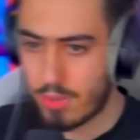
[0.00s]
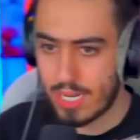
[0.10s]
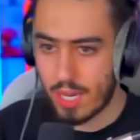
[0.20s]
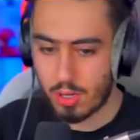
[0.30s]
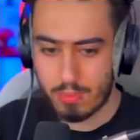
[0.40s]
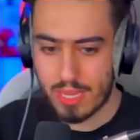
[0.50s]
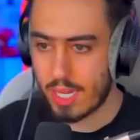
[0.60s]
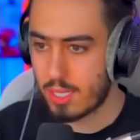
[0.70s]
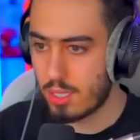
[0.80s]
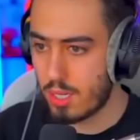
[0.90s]
ثواني اخذ
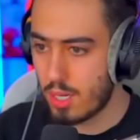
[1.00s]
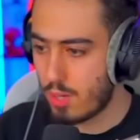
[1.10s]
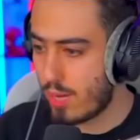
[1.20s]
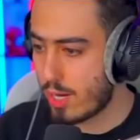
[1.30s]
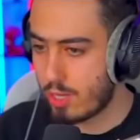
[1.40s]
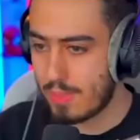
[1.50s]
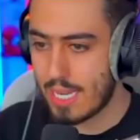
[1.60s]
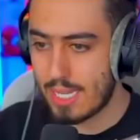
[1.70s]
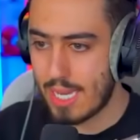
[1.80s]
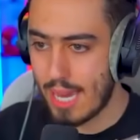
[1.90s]
المثل اخذ
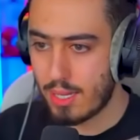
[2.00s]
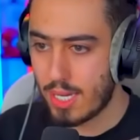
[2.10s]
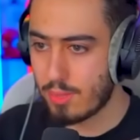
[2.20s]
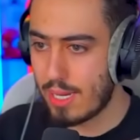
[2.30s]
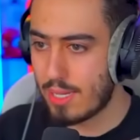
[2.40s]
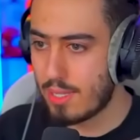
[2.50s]
الميداليه ايوه